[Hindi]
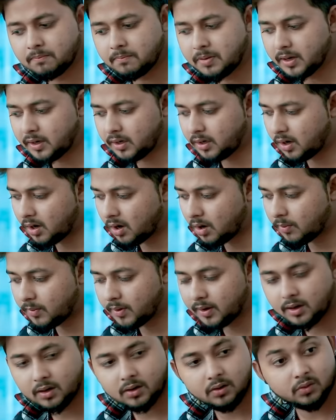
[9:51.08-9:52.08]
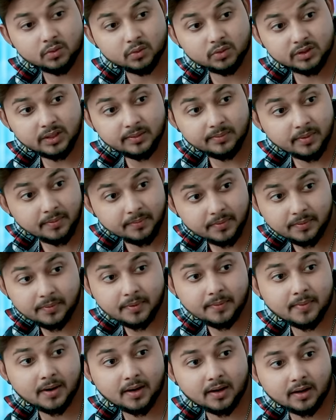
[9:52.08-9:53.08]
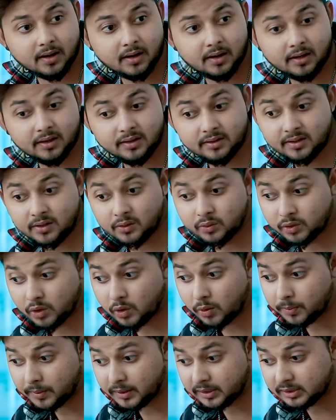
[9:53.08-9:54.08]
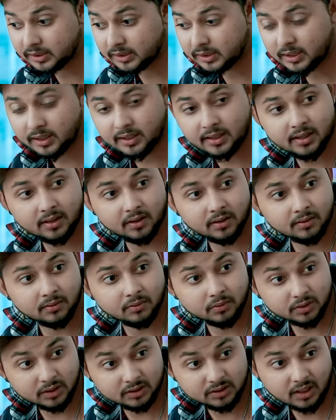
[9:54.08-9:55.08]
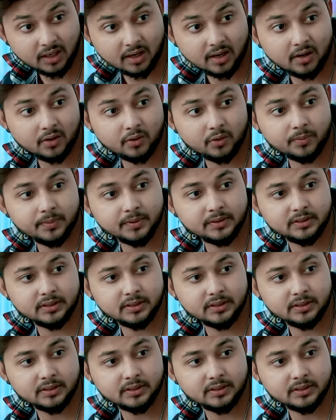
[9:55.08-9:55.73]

भाई गांव में ना उसकी मम्मी बीमार है इसलिए उसके ऑपरेशन के लिए उसे चार लाख रुपए